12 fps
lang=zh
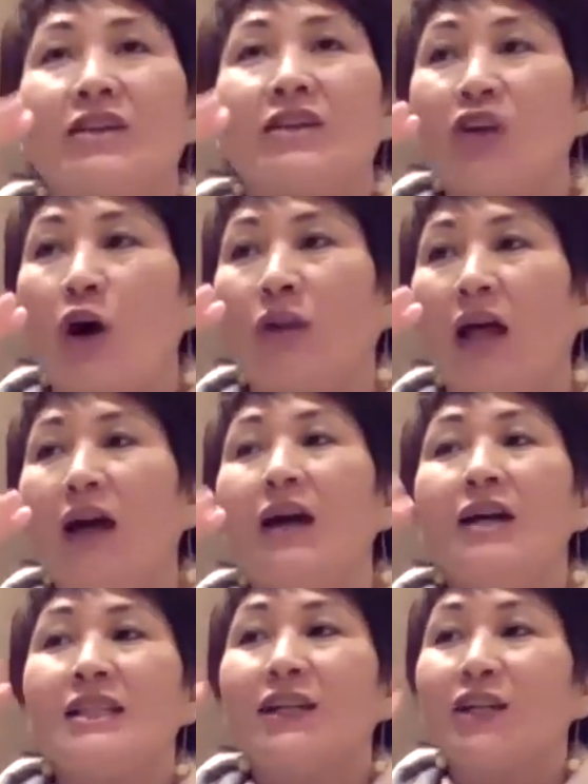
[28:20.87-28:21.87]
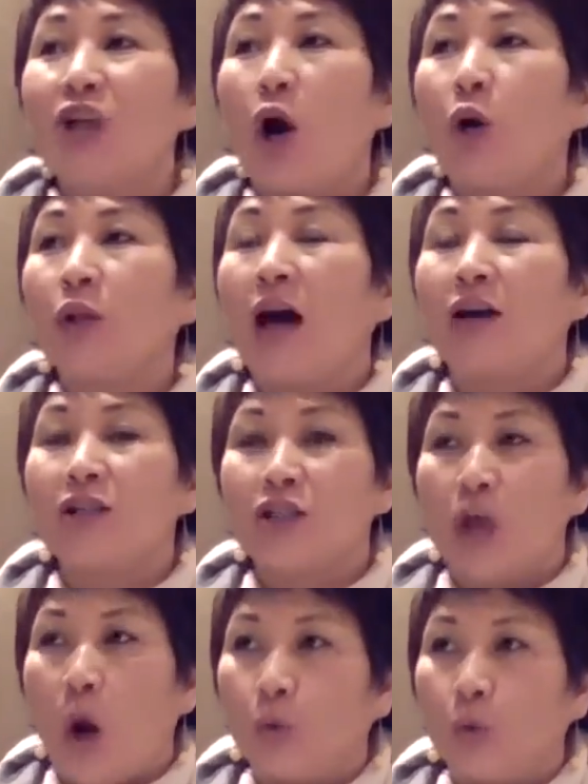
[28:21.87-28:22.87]
的胶囊，这个胶囊
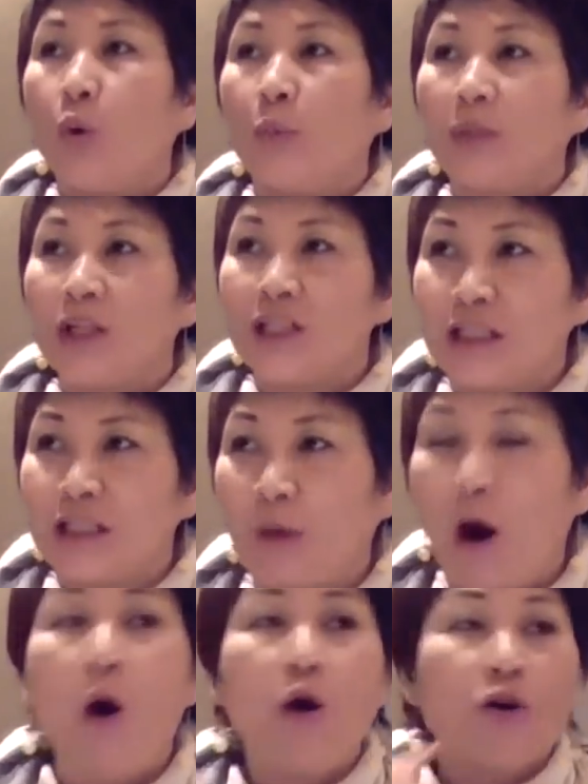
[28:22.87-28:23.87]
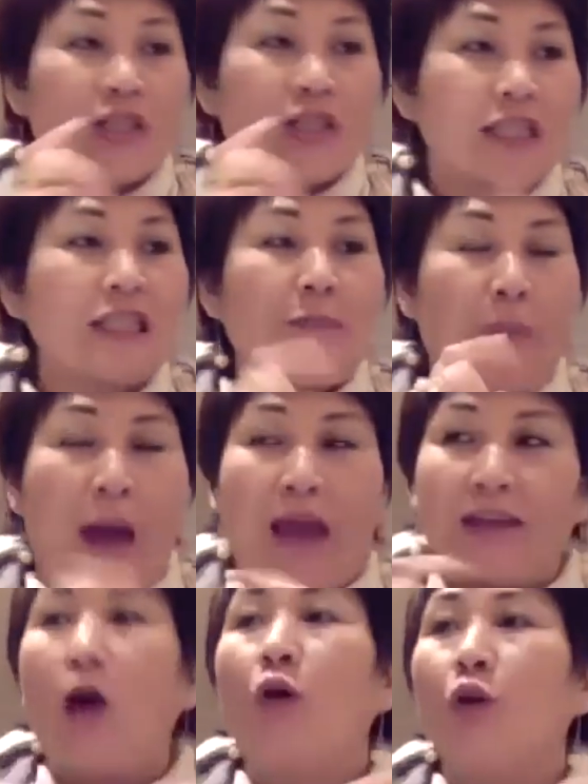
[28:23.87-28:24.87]
小于我们的细胞四百
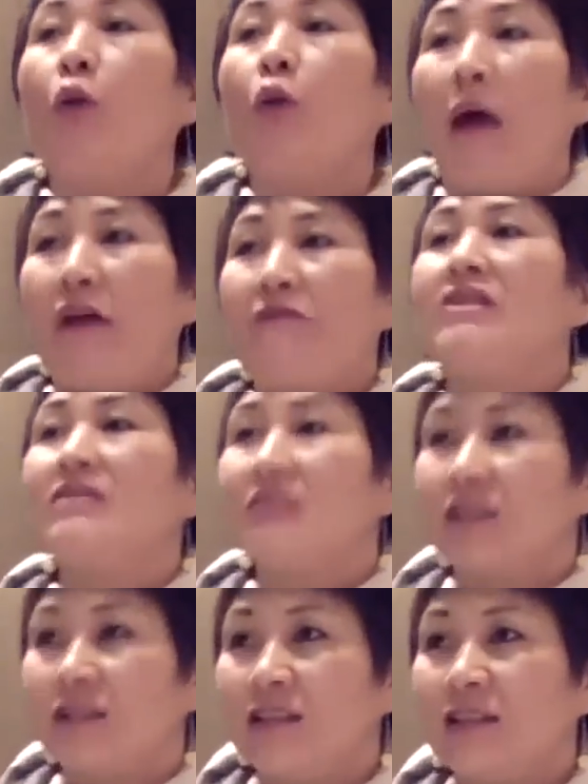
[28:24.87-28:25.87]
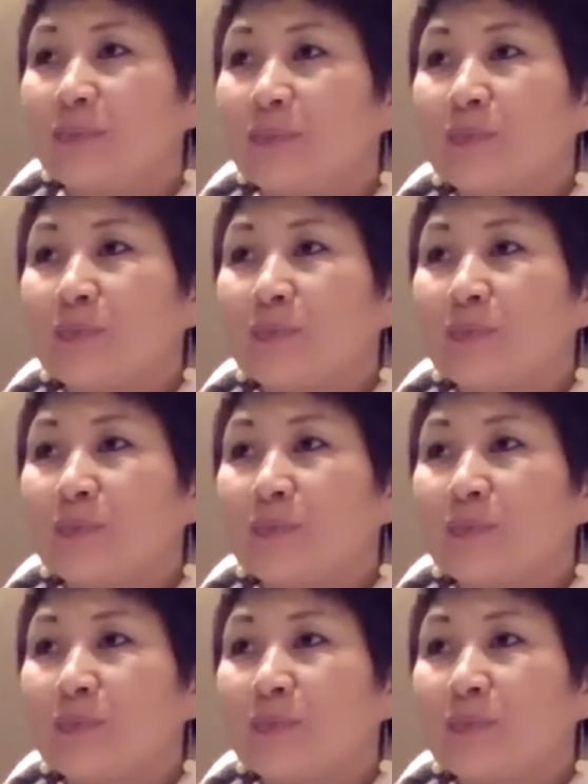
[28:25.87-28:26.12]
到六百分之一，